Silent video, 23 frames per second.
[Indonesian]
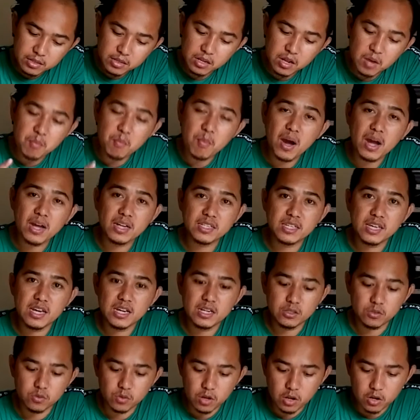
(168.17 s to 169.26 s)

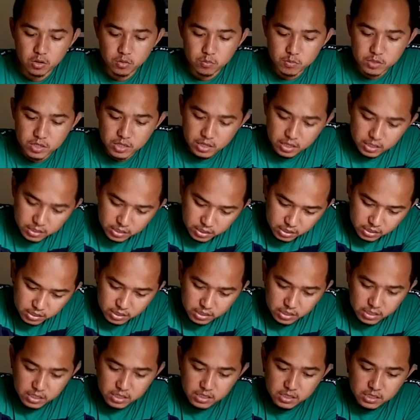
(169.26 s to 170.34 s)
ngembangnya gitu kalau misalkan
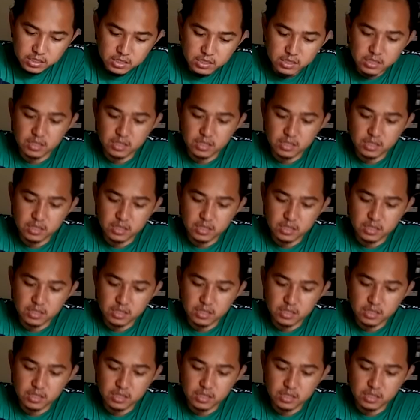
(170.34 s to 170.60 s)
diginiin